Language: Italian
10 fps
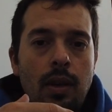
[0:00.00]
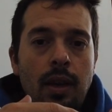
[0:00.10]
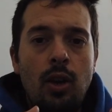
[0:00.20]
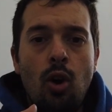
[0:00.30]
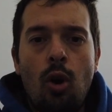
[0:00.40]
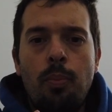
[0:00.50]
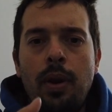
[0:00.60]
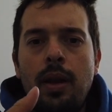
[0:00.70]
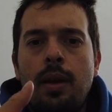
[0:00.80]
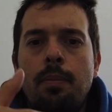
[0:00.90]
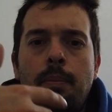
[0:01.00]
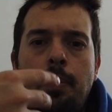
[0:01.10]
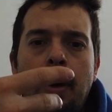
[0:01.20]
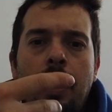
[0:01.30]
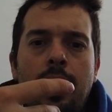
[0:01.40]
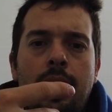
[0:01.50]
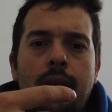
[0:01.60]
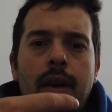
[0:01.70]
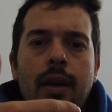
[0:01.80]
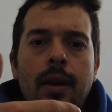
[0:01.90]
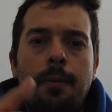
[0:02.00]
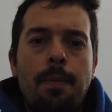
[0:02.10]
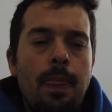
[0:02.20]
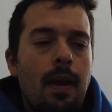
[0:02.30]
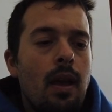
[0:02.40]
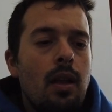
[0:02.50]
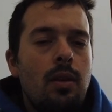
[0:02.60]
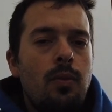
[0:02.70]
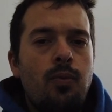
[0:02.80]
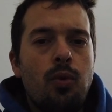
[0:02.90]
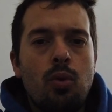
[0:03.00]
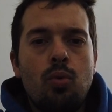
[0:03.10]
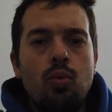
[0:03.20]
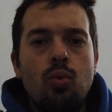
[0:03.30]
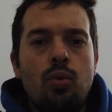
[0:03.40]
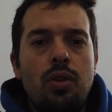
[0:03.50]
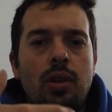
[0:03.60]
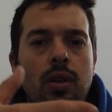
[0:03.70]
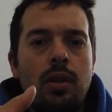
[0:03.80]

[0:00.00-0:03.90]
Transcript: che copre per eh, gli infortuni,